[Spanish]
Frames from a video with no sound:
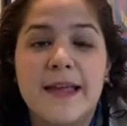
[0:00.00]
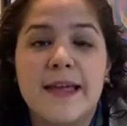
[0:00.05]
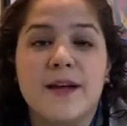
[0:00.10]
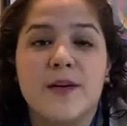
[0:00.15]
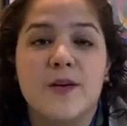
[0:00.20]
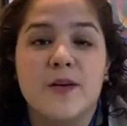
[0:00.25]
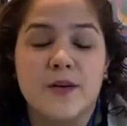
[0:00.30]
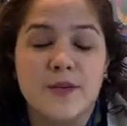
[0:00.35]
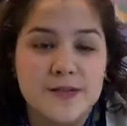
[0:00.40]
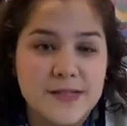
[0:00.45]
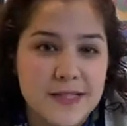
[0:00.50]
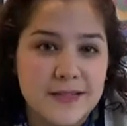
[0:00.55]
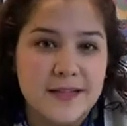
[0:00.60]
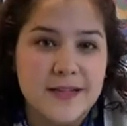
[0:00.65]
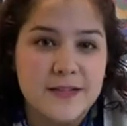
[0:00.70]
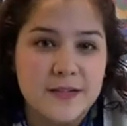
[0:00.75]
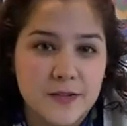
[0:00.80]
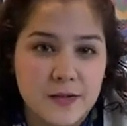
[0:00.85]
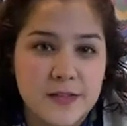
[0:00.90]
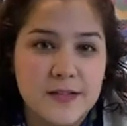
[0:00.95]
con
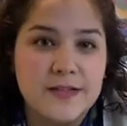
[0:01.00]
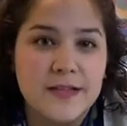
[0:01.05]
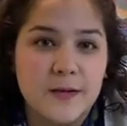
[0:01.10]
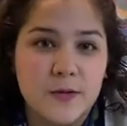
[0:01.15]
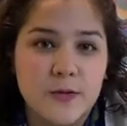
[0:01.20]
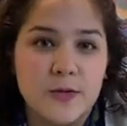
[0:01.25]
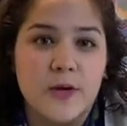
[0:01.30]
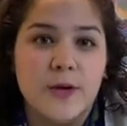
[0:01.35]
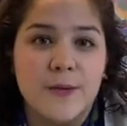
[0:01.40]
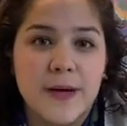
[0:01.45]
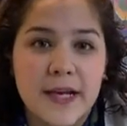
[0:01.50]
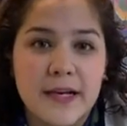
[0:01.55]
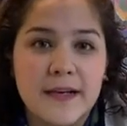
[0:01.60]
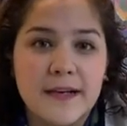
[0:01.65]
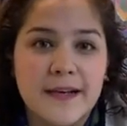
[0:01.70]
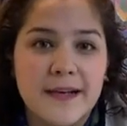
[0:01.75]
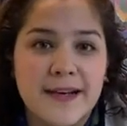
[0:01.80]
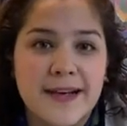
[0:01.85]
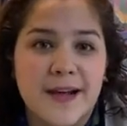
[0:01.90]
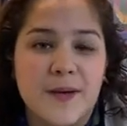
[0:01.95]
concentración en salud global,
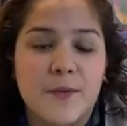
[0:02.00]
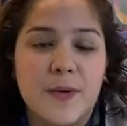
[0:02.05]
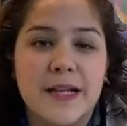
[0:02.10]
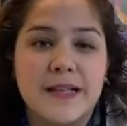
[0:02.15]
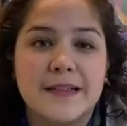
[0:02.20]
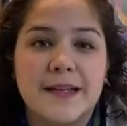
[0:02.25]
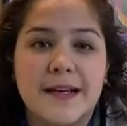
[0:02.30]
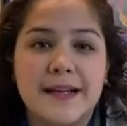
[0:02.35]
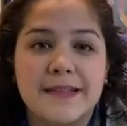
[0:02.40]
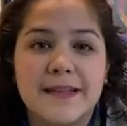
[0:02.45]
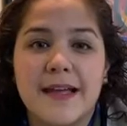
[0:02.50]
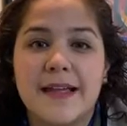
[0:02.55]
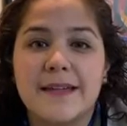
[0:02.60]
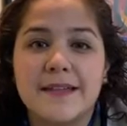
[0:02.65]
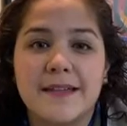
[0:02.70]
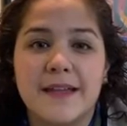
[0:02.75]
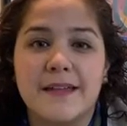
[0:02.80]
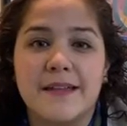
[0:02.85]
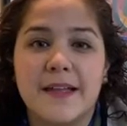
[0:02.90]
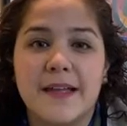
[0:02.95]
la cual trata de
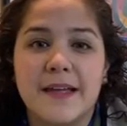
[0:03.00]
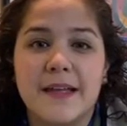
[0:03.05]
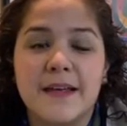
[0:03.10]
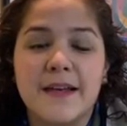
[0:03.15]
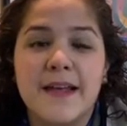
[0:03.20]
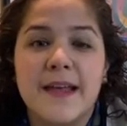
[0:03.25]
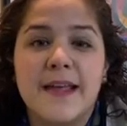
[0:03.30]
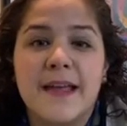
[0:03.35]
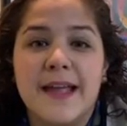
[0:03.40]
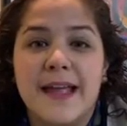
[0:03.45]
entender